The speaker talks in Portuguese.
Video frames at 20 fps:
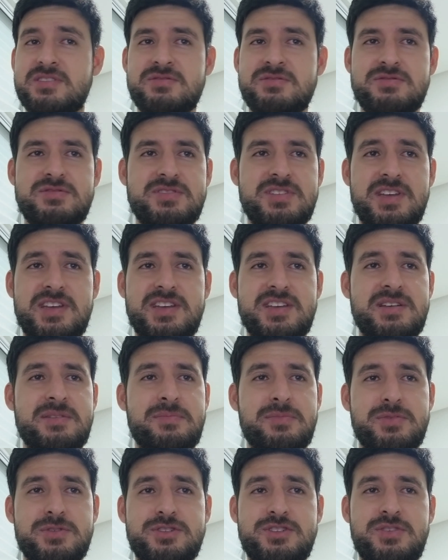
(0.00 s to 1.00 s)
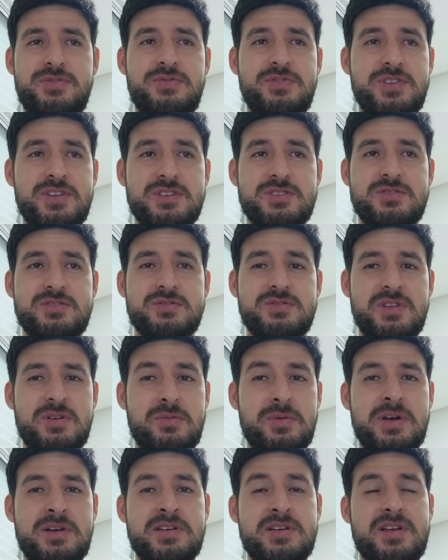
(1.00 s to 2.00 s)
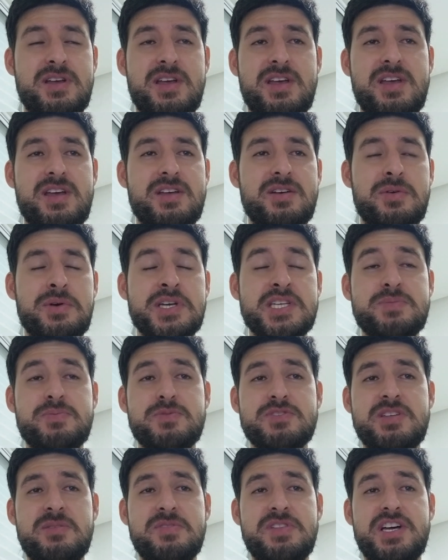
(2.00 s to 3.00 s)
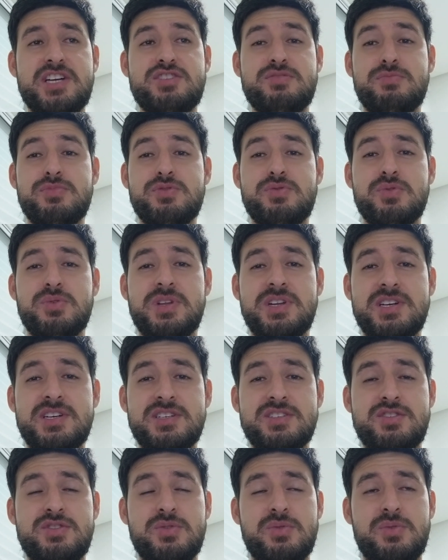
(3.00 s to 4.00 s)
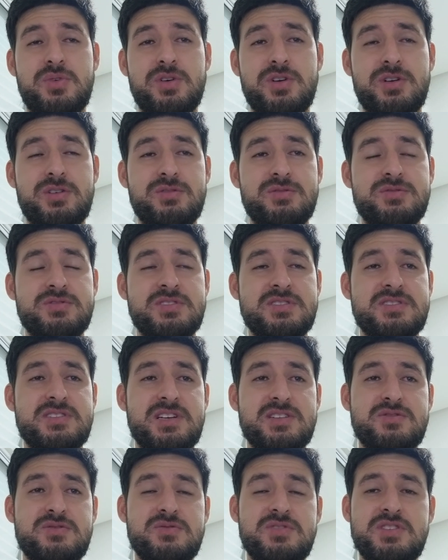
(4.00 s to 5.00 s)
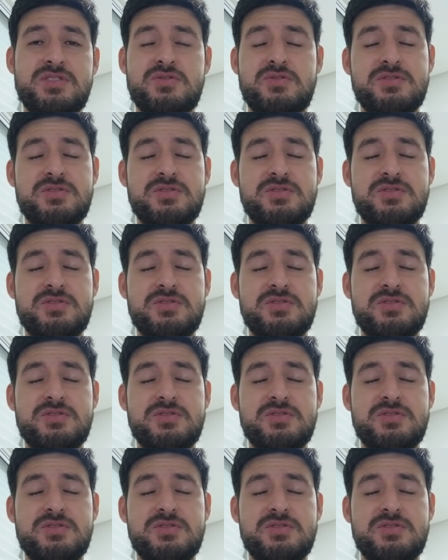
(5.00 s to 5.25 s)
Não sei, é muito difícil. Tem uma uma responsabilidade muito grande o órgão dos Estados Unidos.